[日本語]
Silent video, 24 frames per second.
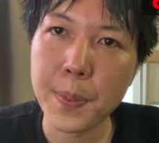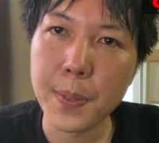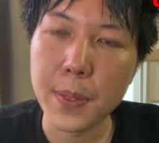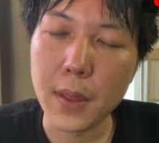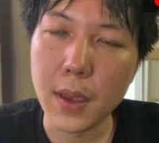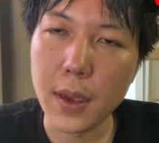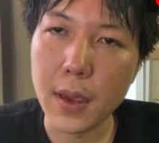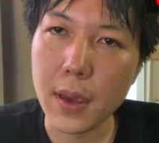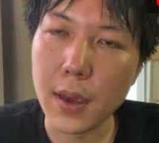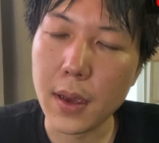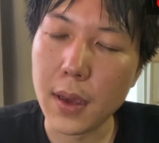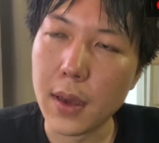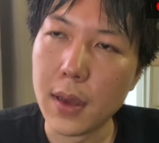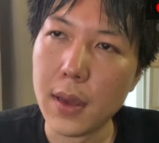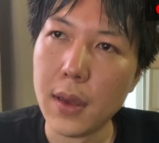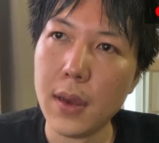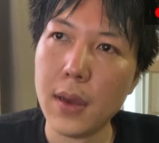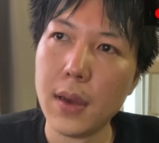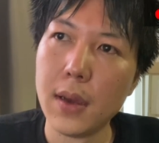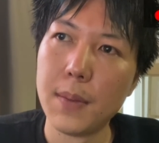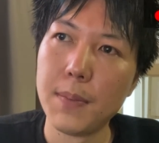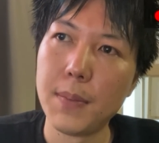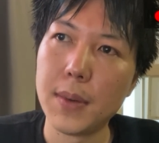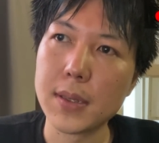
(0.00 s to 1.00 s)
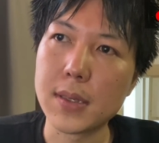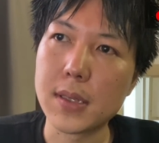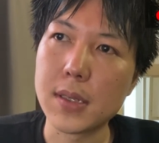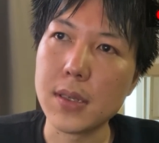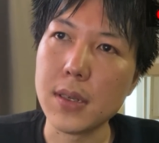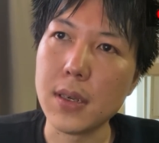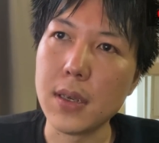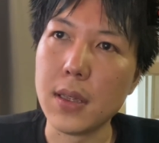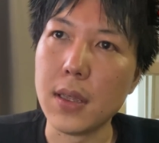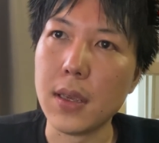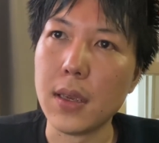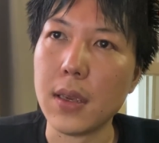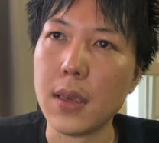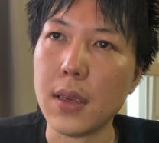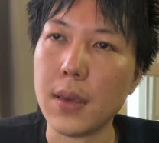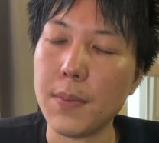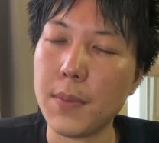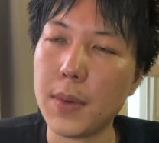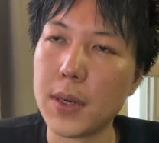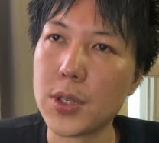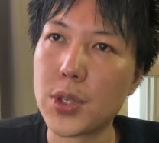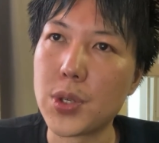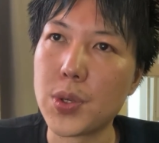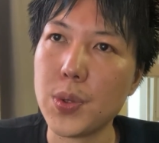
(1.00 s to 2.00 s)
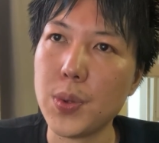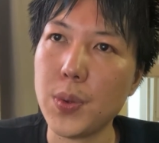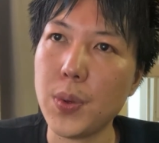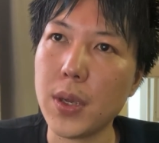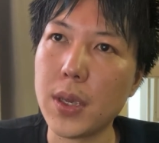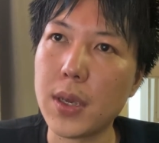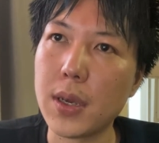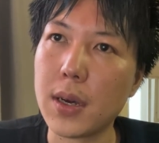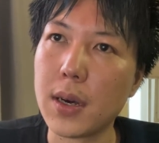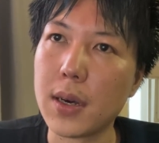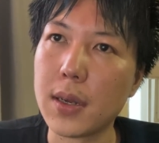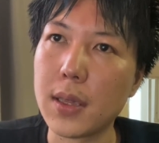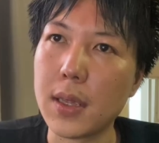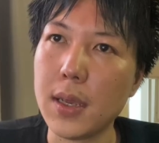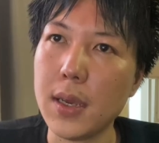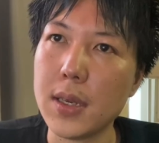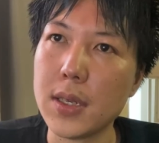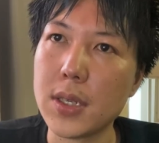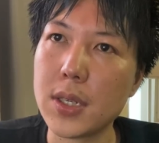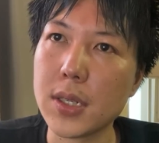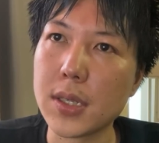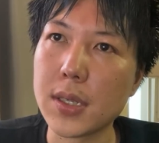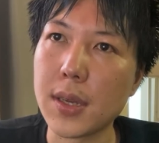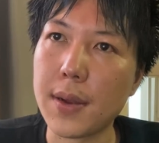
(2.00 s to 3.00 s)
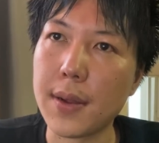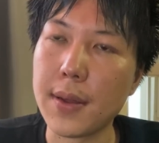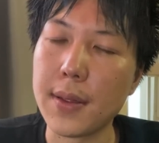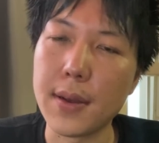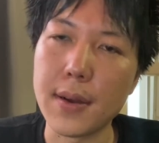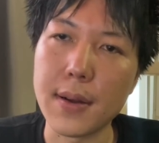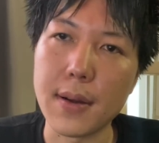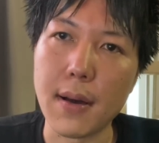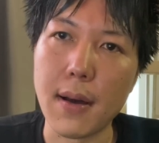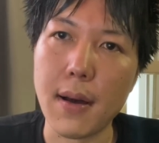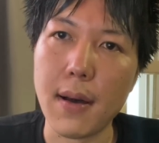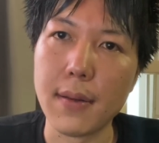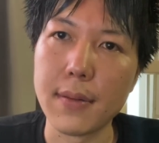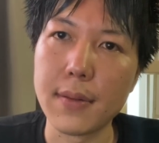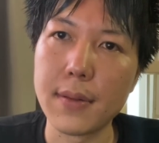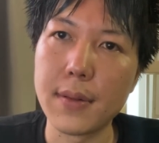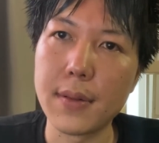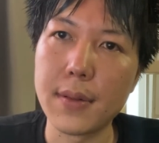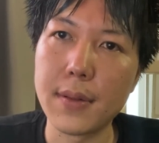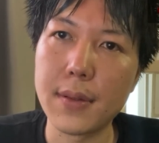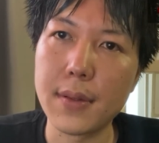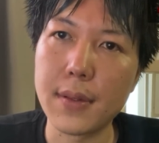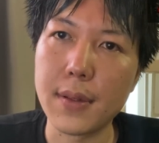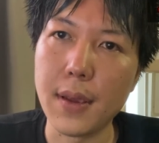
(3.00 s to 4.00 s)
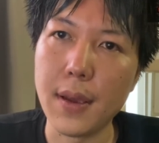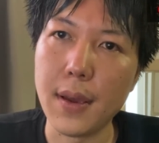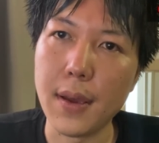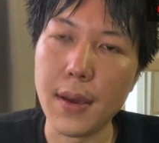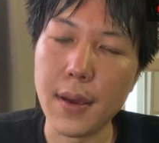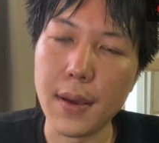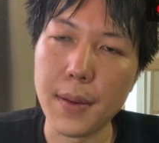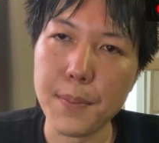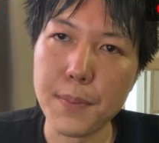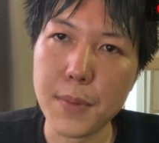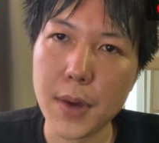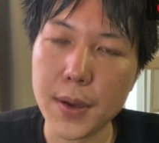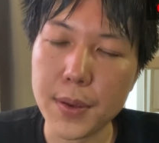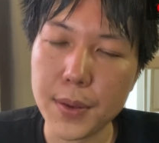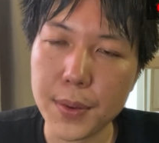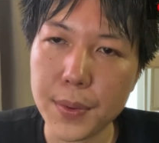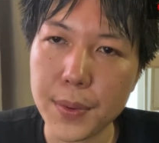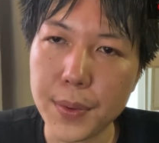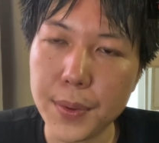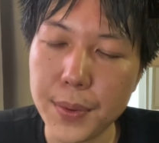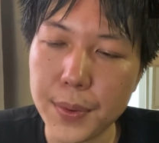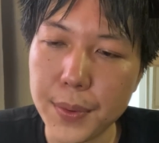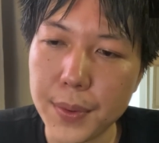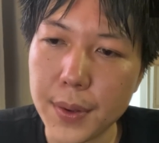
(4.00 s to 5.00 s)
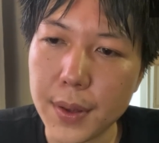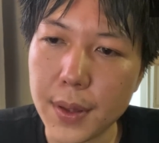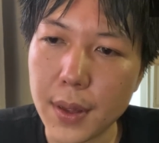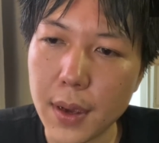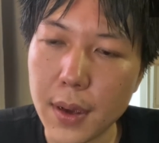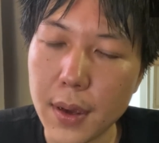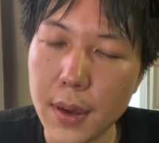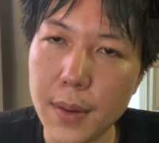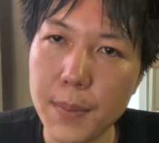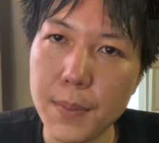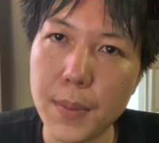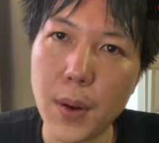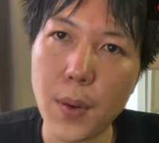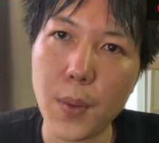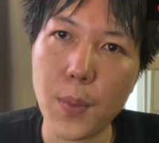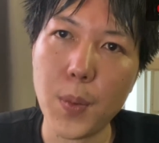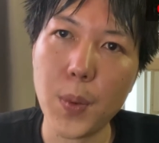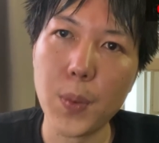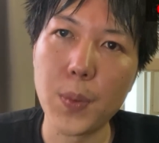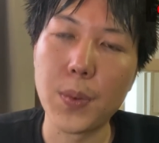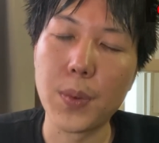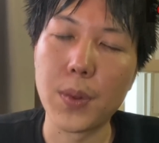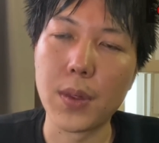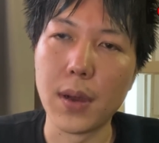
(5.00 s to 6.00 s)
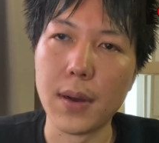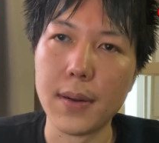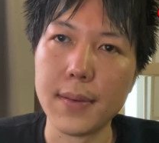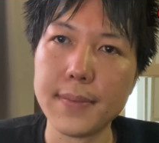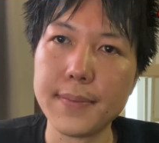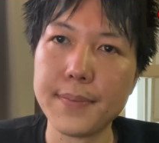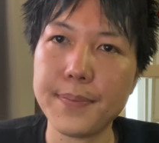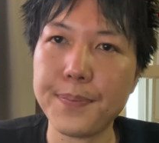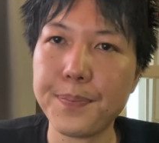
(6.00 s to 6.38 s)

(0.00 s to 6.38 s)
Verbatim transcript: で、まあ、ついに、まあ、収益化が停止されたかって、まあ、いうふうにね、まあ、思った。